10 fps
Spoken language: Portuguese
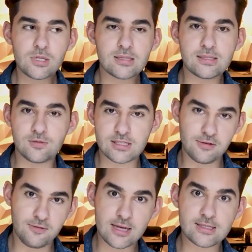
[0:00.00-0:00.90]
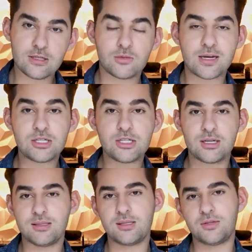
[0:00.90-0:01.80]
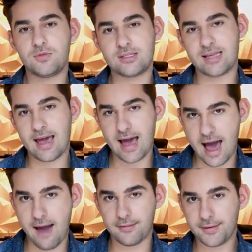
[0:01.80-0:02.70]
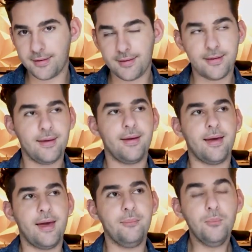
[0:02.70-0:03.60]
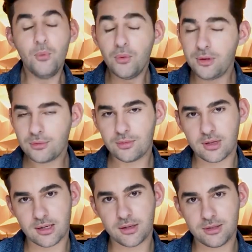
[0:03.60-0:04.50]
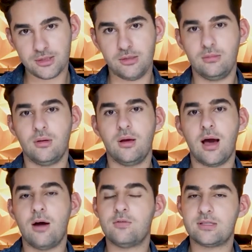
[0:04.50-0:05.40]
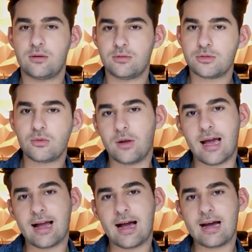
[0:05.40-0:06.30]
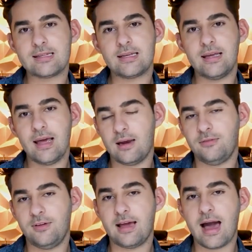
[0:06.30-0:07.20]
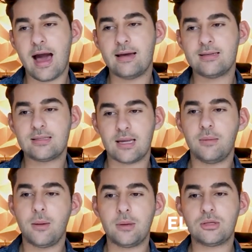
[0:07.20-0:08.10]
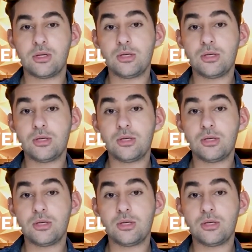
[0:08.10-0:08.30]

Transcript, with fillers: Se você faz isso, a chance de você errar é muito grande ao você construir a casa e ela ficar extremamente